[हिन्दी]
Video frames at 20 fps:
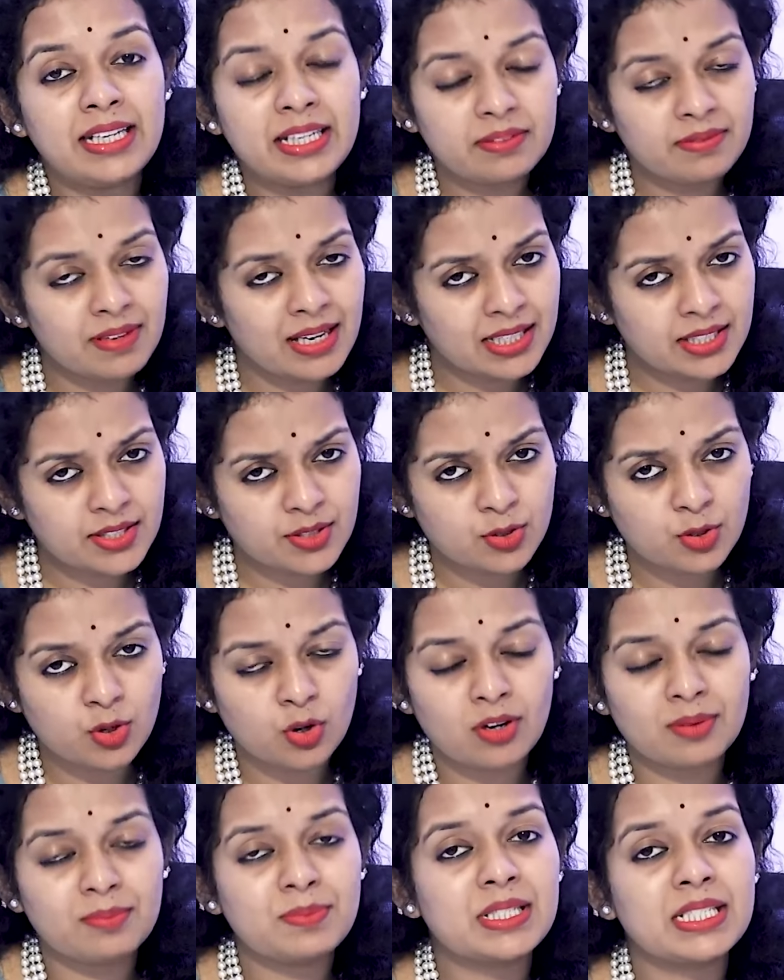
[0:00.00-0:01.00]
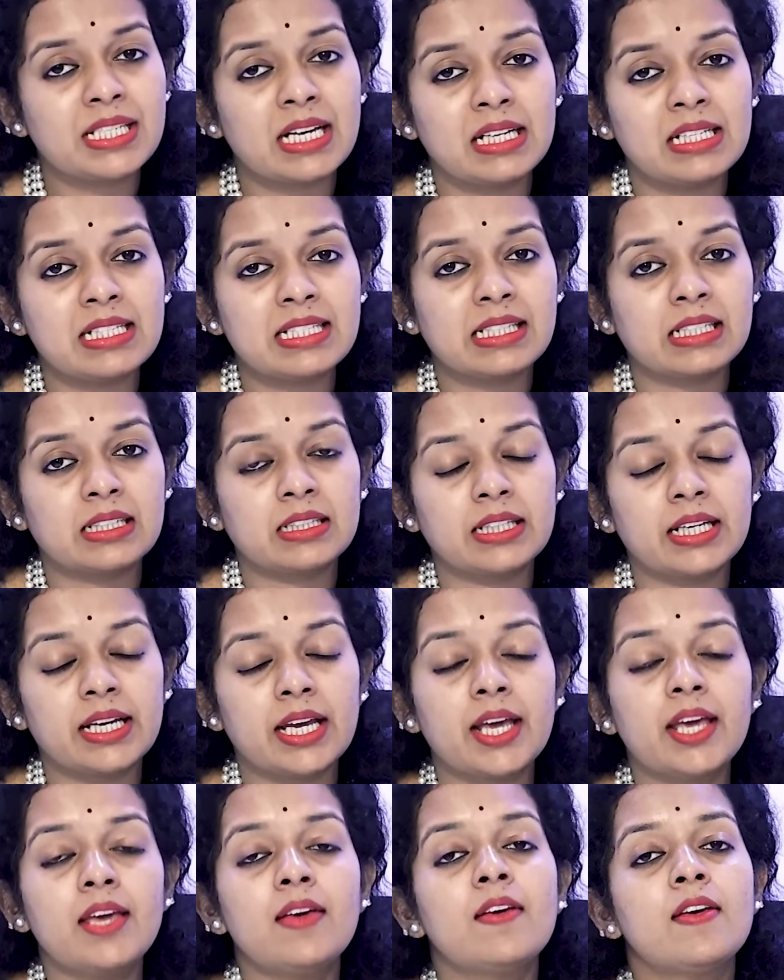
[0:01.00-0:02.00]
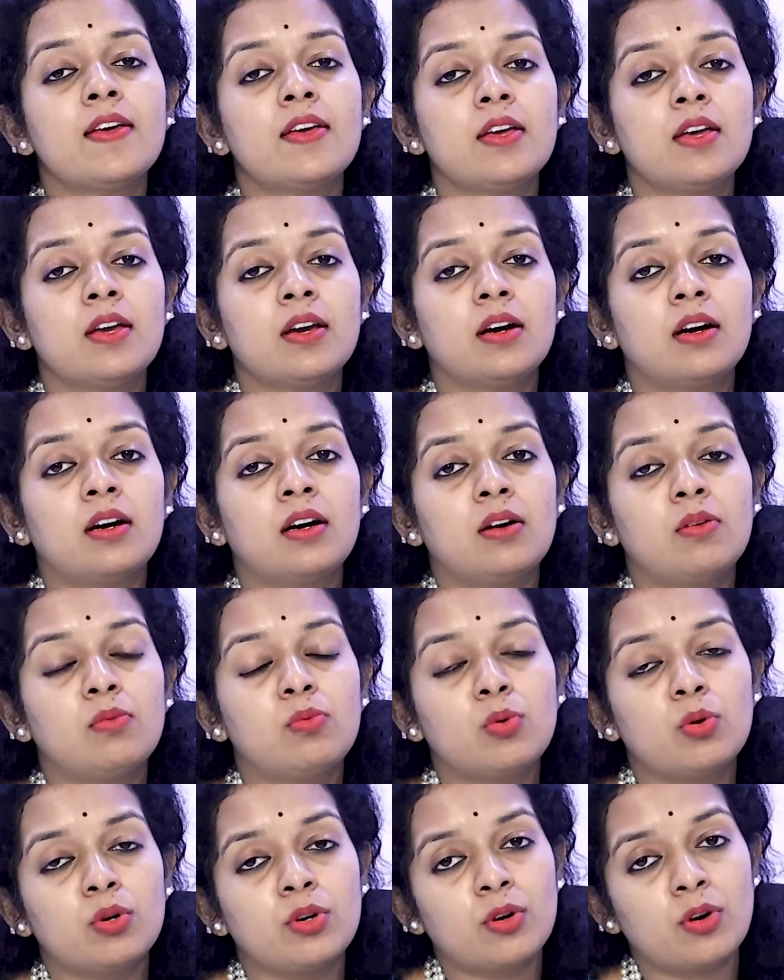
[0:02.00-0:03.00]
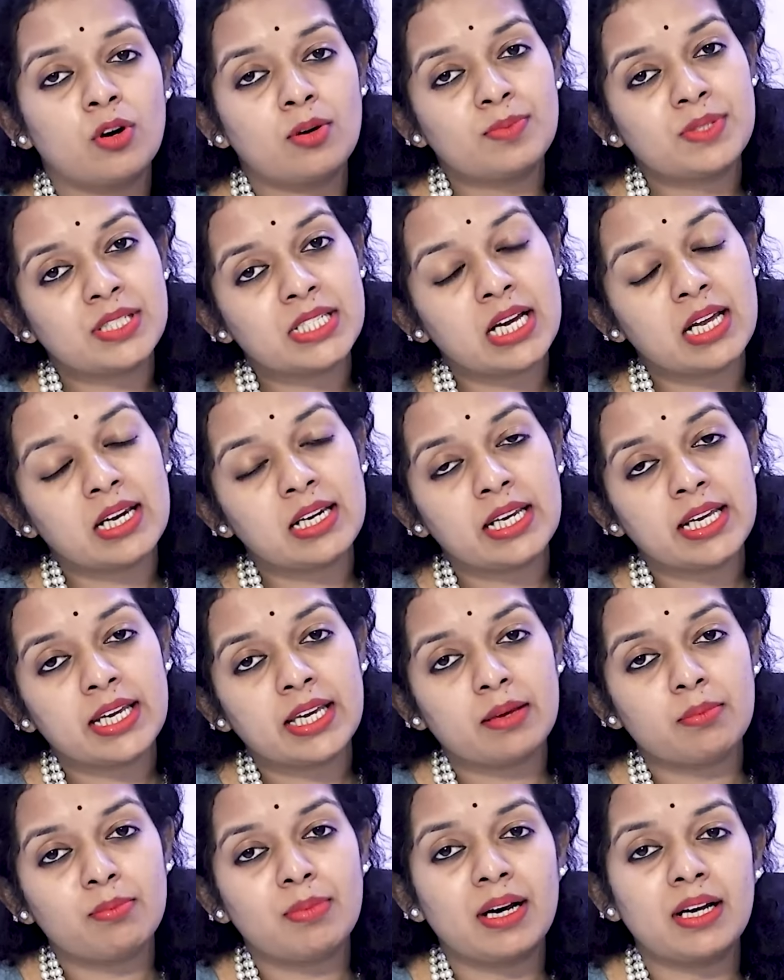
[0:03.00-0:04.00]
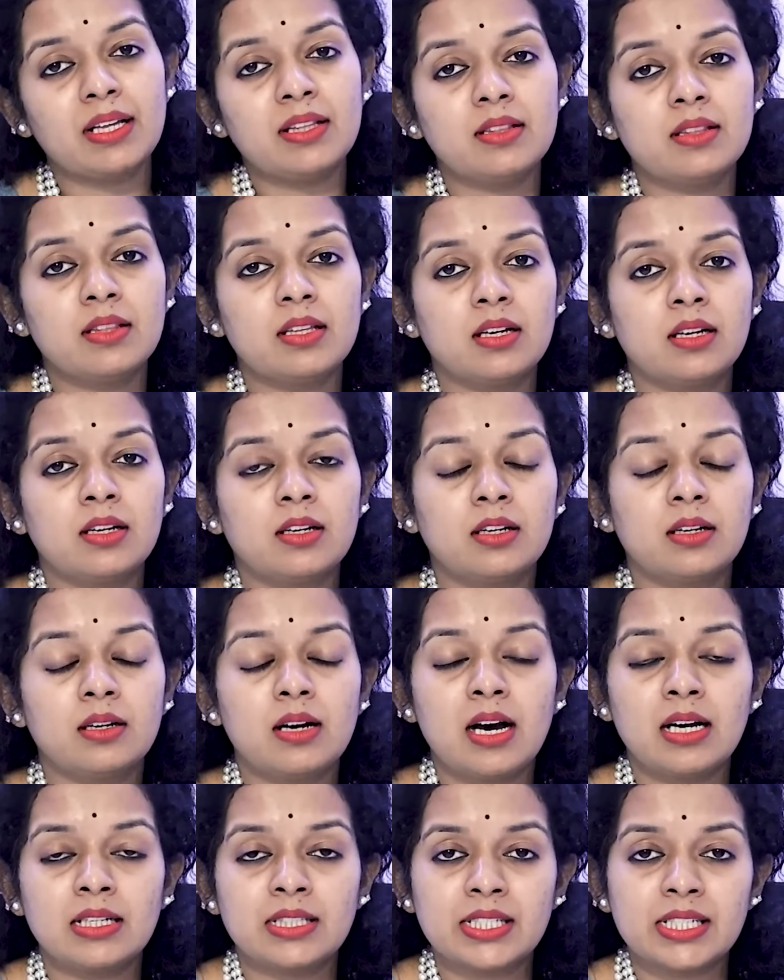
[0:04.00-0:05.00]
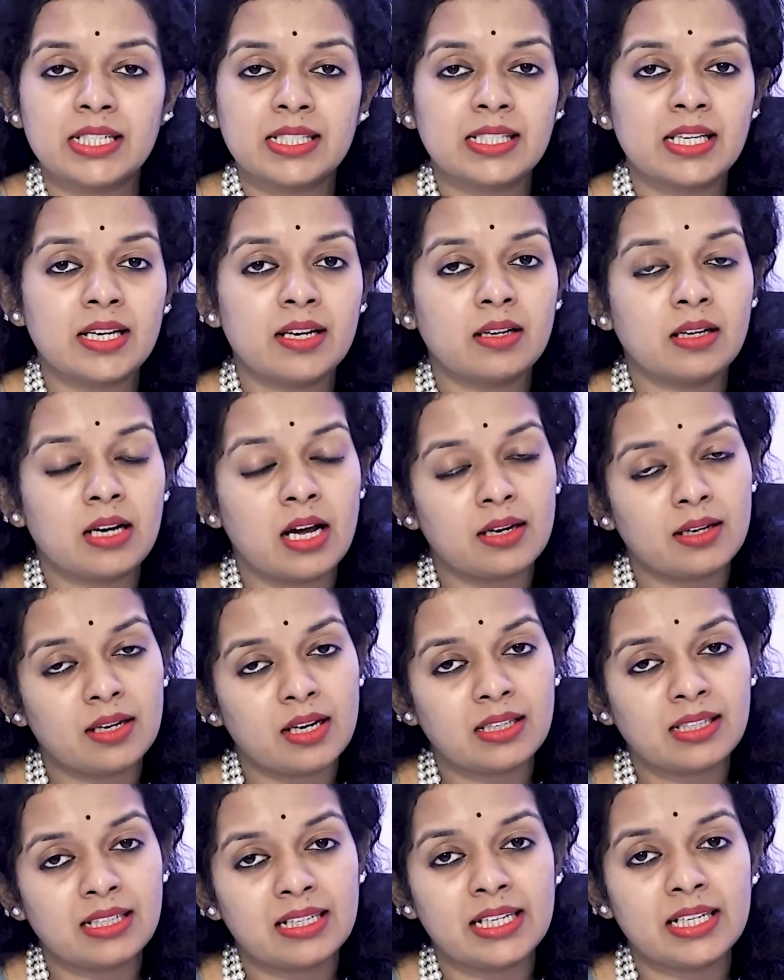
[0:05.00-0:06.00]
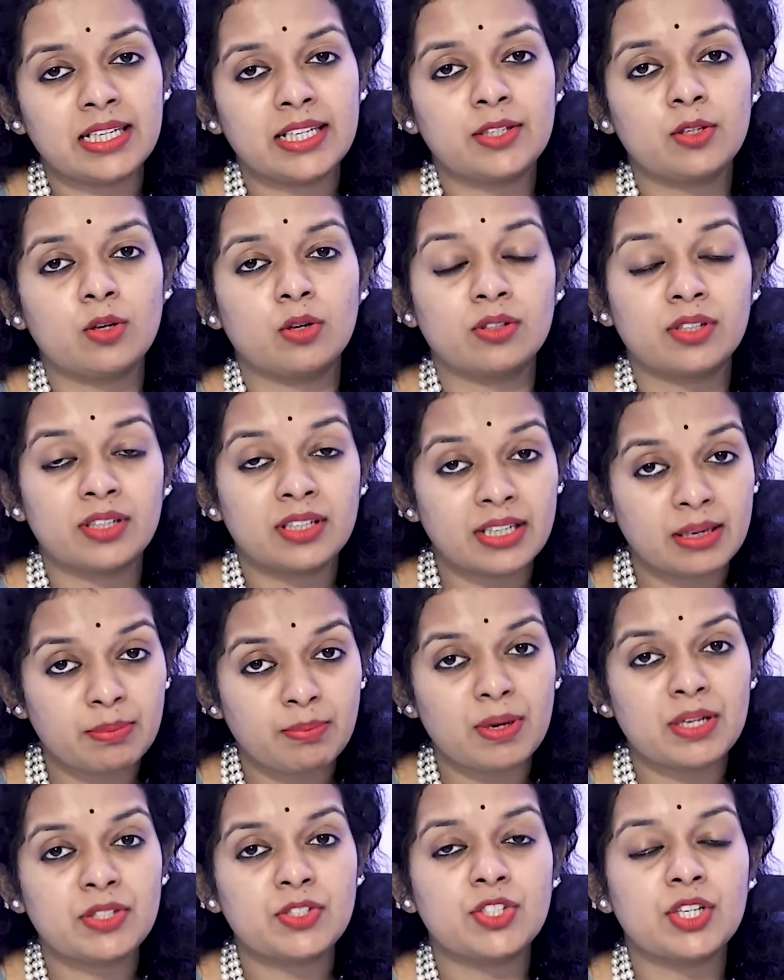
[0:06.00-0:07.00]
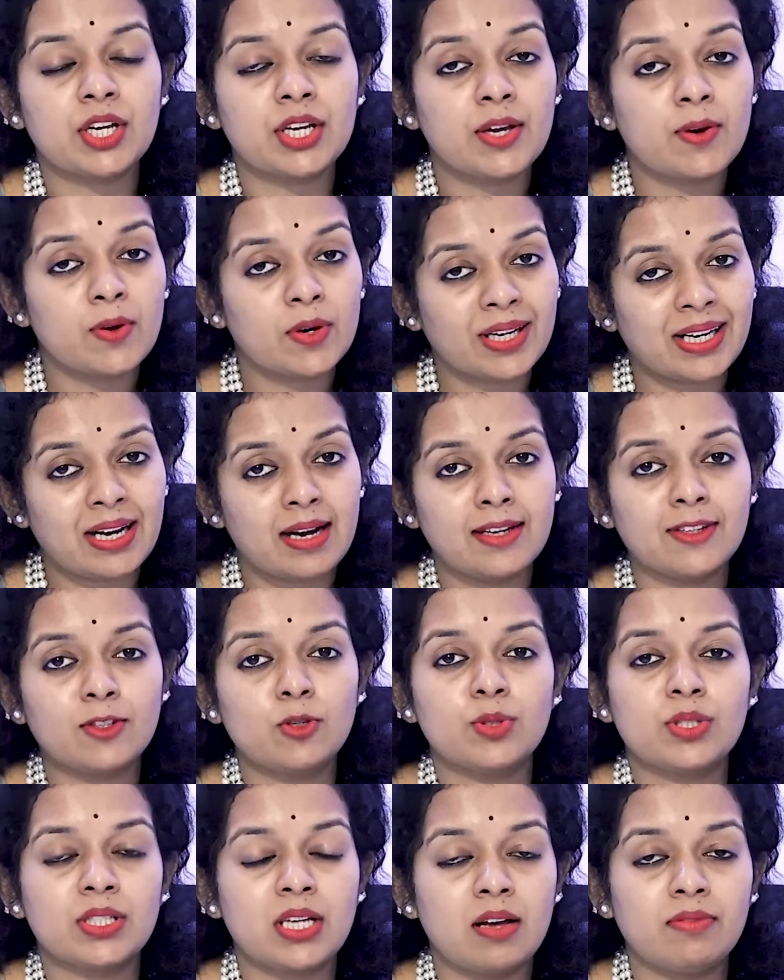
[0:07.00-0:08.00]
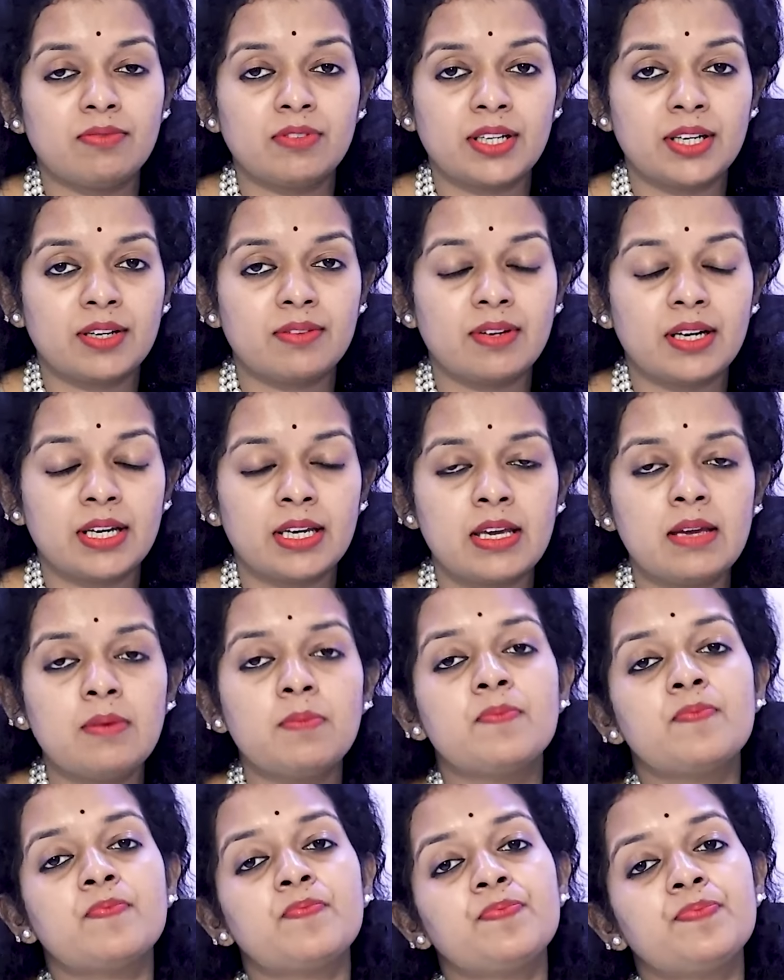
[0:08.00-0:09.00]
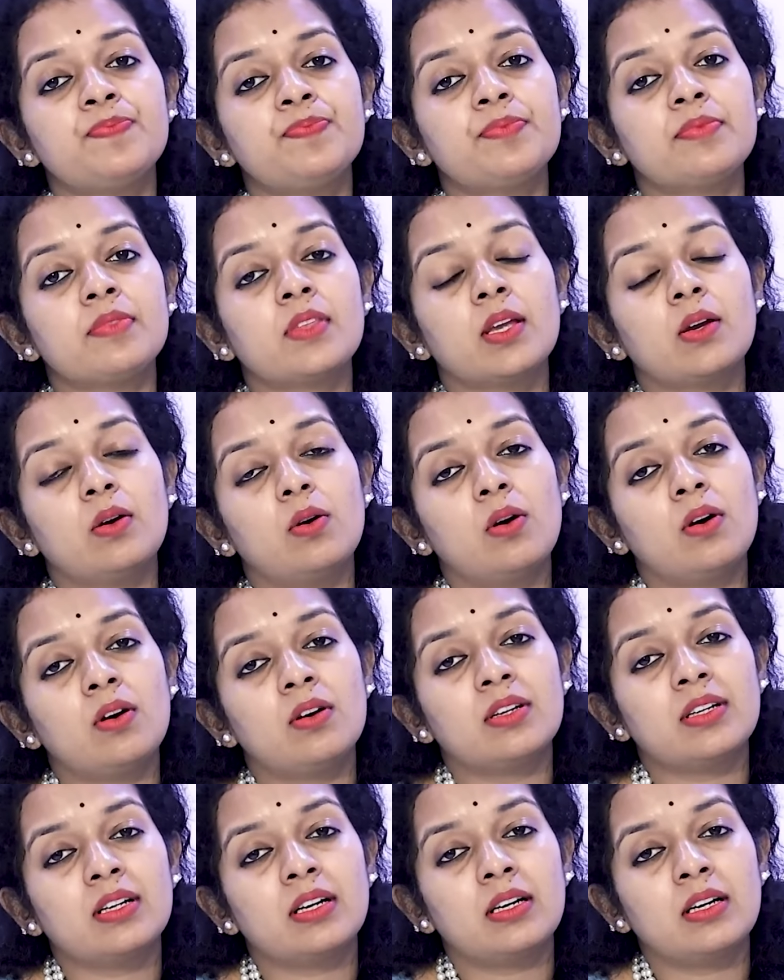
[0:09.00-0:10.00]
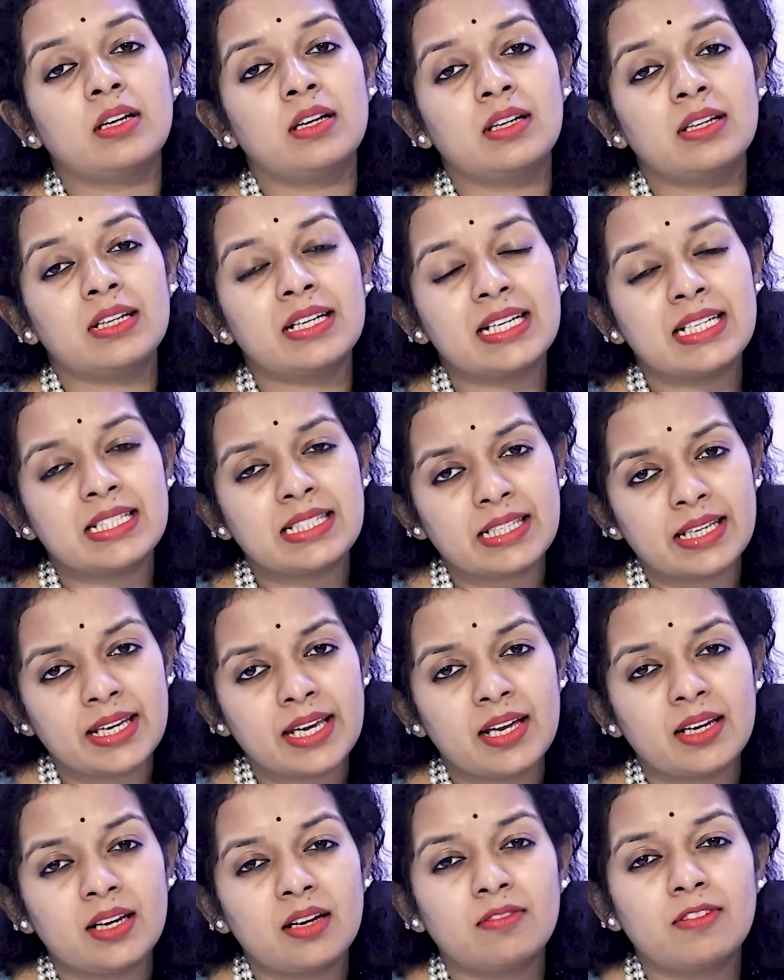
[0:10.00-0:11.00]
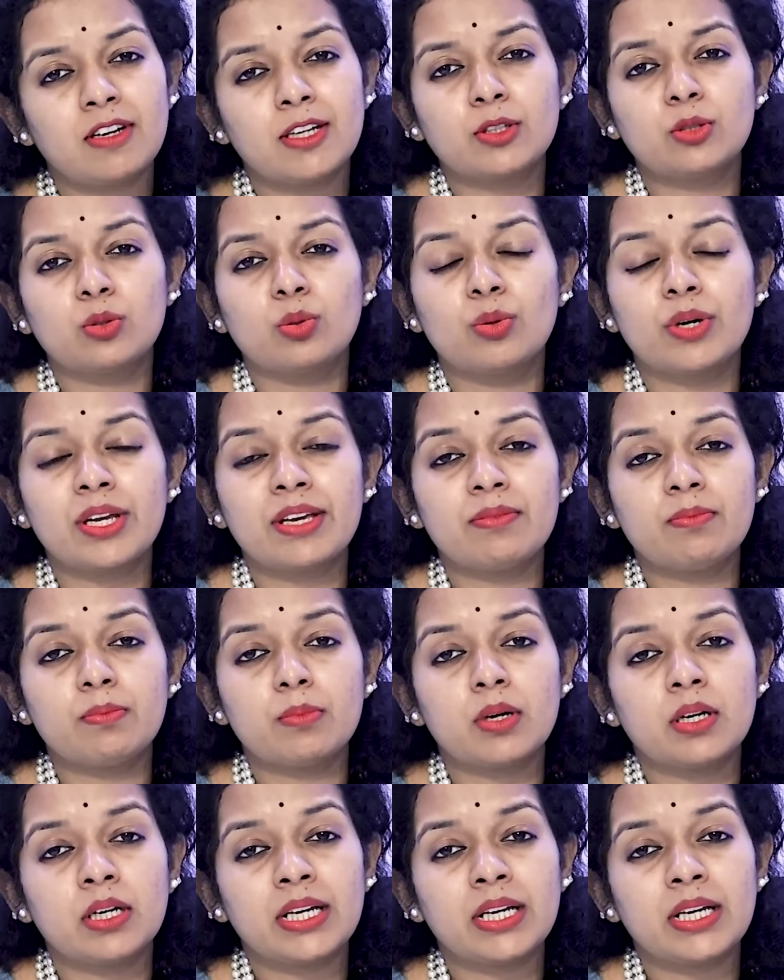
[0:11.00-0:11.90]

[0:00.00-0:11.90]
डी वैक्स ड्रॉप्स डाल सकते हैं वो ड्रॉप्स डालने के बाद अच्छे से कान ना गले के डॉक्टर के पास जाइए और कान को साफ करवाइए और इसके अलावा थोड़े